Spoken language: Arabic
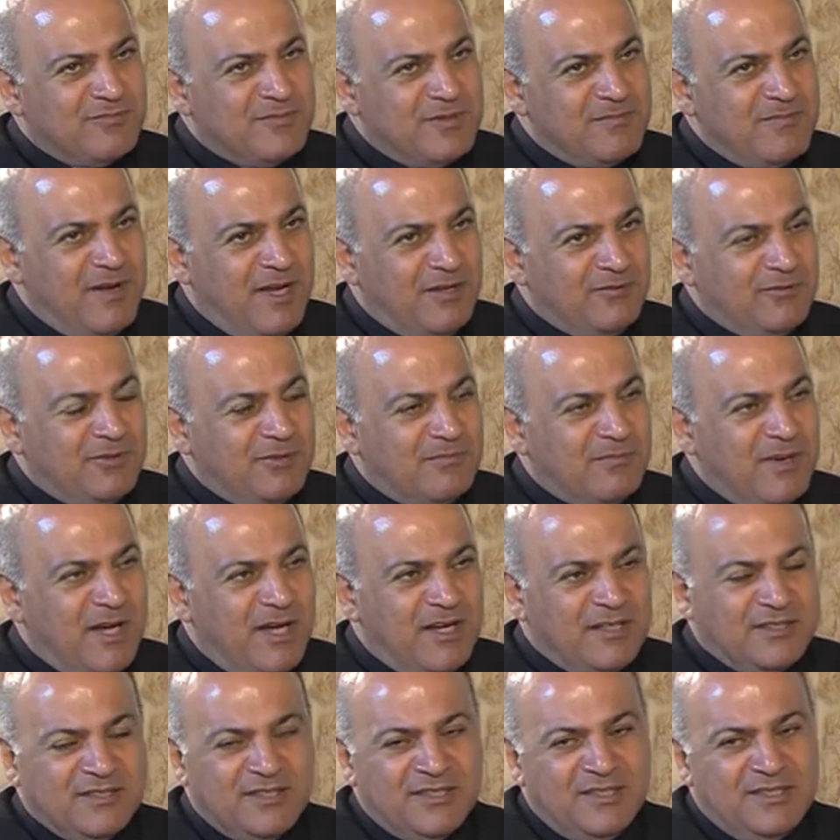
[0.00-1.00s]
ببعض
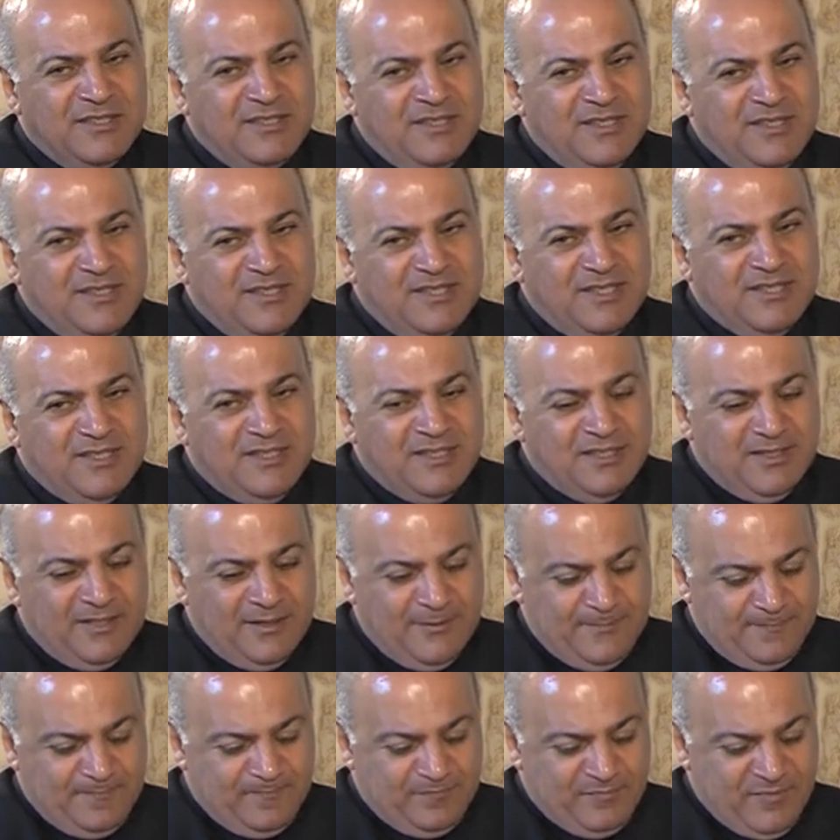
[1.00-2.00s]
البعض يعني
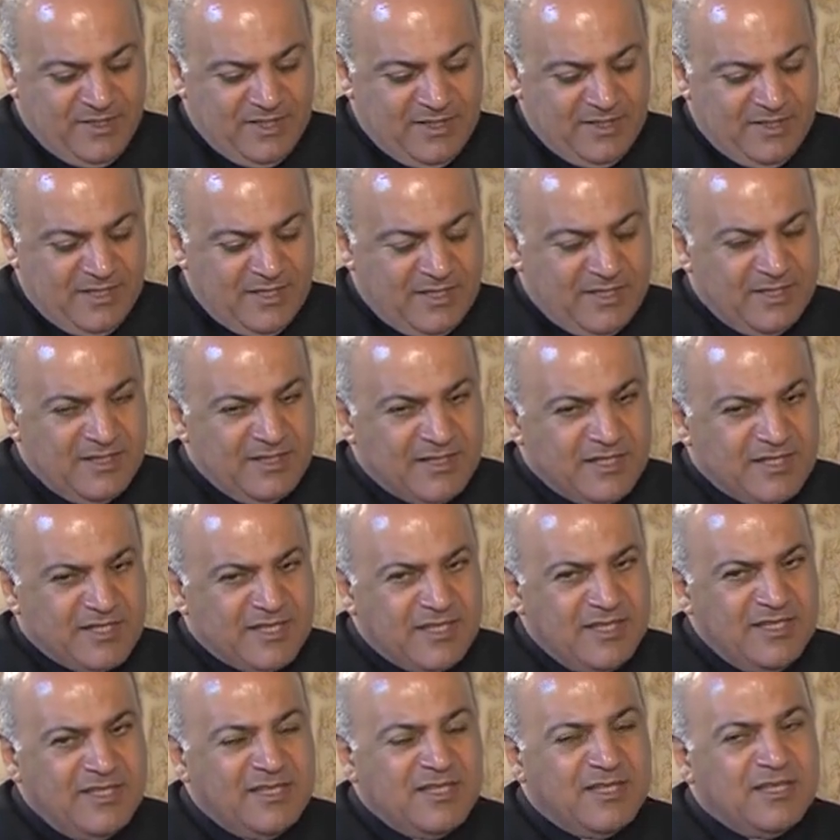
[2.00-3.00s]

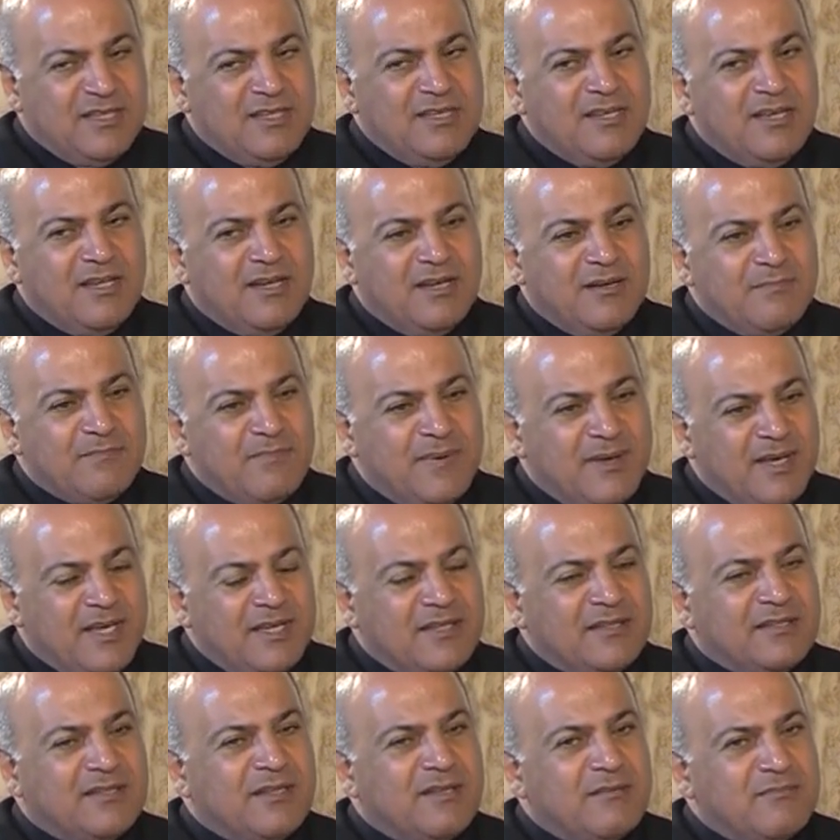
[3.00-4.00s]
الإكليريكية هي
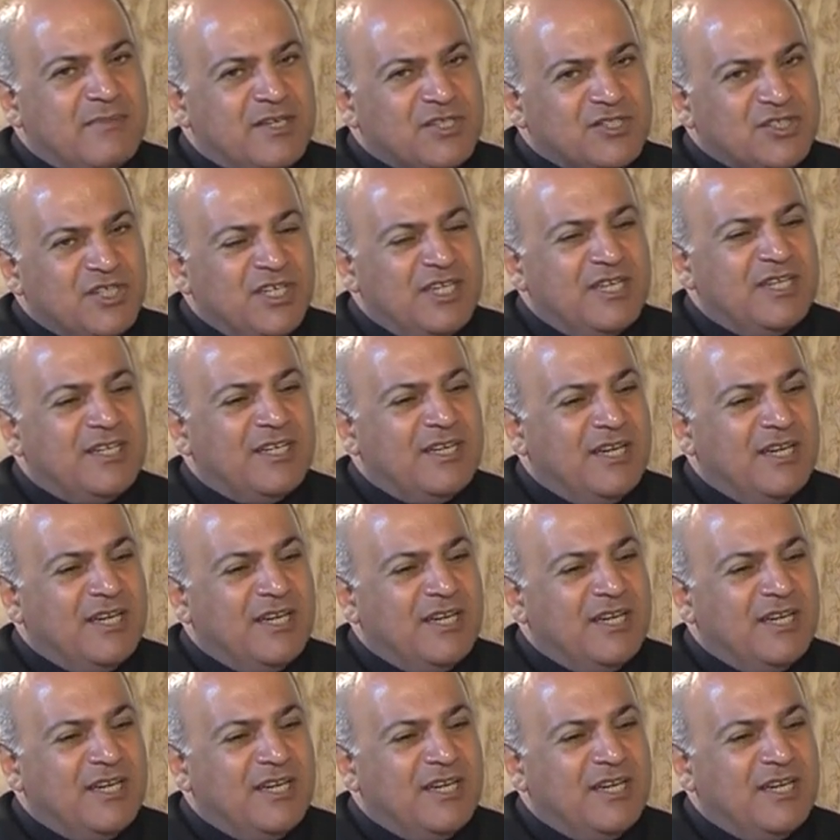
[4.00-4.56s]
البيت المجال